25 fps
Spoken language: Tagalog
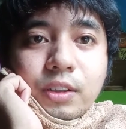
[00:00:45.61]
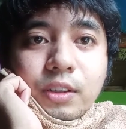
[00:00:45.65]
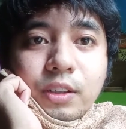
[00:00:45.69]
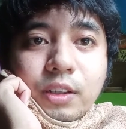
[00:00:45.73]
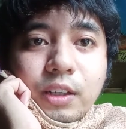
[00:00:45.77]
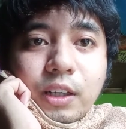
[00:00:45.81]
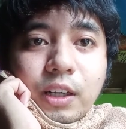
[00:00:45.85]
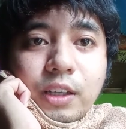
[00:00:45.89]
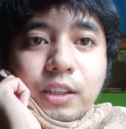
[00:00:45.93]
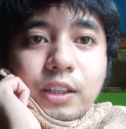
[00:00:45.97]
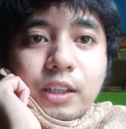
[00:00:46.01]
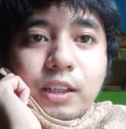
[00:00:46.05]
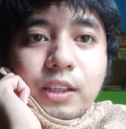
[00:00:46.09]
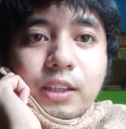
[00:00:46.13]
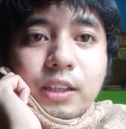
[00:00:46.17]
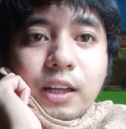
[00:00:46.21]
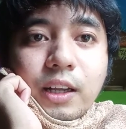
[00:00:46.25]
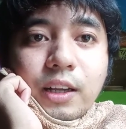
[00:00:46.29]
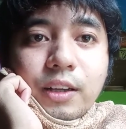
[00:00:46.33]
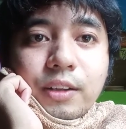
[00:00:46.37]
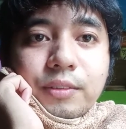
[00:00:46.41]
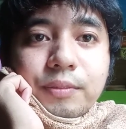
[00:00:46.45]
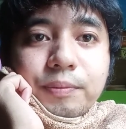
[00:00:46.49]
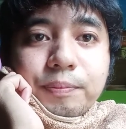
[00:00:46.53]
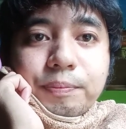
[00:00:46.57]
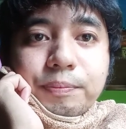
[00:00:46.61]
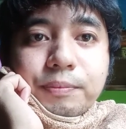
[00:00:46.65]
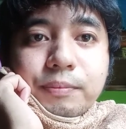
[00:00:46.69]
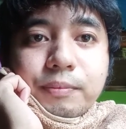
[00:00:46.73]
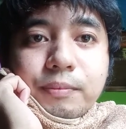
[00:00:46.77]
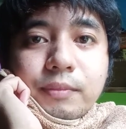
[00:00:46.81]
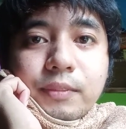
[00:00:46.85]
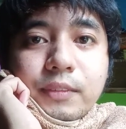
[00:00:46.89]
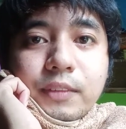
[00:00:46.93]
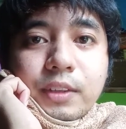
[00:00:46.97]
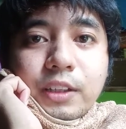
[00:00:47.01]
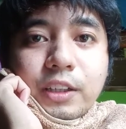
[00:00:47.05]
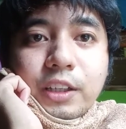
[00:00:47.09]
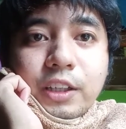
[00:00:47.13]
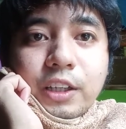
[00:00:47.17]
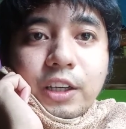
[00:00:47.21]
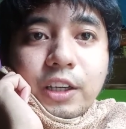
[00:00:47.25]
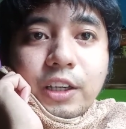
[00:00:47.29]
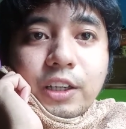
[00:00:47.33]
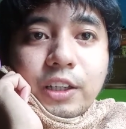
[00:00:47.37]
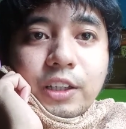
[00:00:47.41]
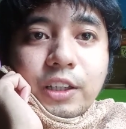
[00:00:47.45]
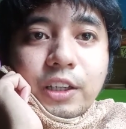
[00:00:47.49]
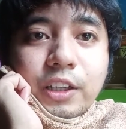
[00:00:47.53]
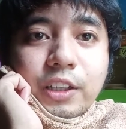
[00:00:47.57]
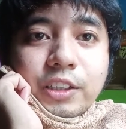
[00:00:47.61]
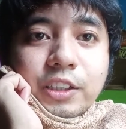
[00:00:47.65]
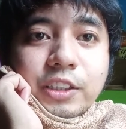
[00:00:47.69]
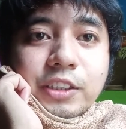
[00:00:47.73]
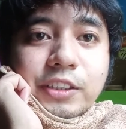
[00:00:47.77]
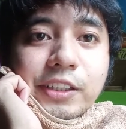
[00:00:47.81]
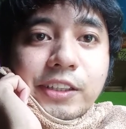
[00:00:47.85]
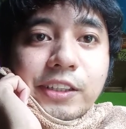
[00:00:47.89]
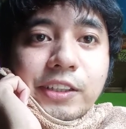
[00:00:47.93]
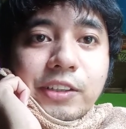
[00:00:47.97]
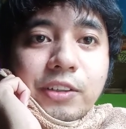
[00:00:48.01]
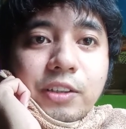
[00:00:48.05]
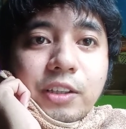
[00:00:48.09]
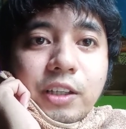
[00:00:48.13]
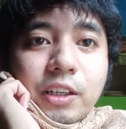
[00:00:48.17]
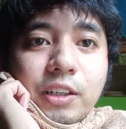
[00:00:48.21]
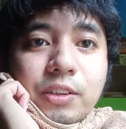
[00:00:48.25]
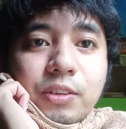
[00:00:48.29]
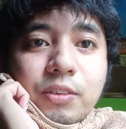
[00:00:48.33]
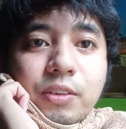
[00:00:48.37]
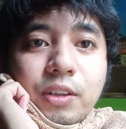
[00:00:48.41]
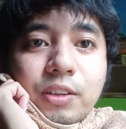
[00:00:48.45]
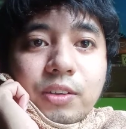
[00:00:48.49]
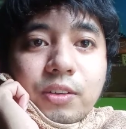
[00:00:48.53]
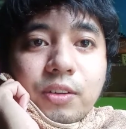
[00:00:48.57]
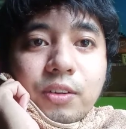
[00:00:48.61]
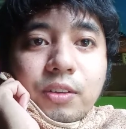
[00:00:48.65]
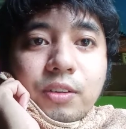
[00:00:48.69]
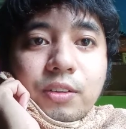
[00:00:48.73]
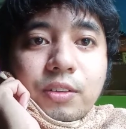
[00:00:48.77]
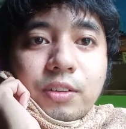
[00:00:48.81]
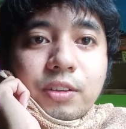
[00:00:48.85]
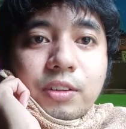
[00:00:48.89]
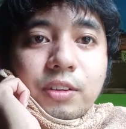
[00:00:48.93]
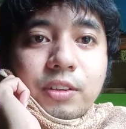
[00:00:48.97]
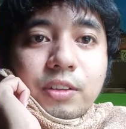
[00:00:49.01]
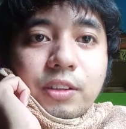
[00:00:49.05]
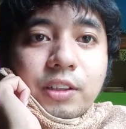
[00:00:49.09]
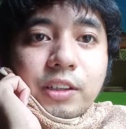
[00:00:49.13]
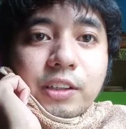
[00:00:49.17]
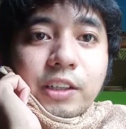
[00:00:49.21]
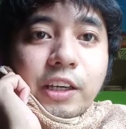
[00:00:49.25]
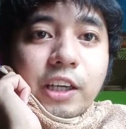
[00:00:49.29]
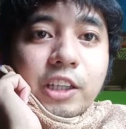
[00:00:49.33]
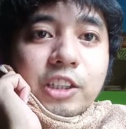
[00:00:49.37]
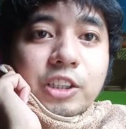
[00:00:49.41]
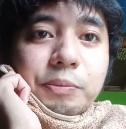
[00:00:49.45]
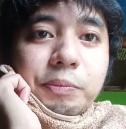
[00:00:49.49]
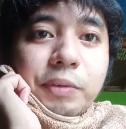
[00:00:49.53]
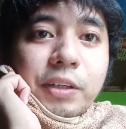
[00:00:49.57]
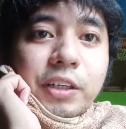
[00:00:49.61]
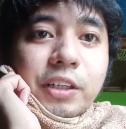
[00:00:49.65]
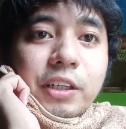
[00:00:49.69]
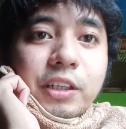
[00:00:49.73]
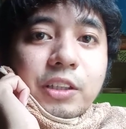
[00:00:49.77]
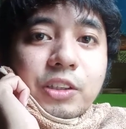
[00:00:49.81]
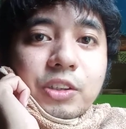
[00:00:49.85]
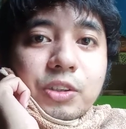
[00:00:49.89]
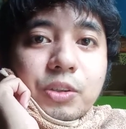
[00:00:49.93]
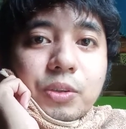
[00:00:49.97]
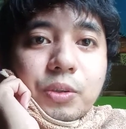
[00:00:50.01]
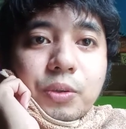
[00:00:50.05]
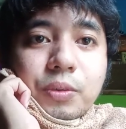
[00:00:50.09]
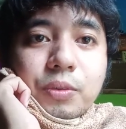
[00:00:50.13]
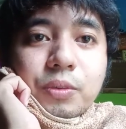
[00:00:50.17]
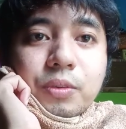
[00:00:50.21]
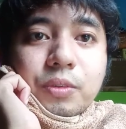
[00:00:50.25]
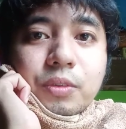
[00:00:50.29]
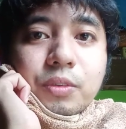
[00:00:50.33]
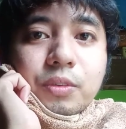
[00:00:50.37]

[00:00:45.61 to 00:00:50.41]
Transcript: kanina i-share ko lang yung ano naging experience ko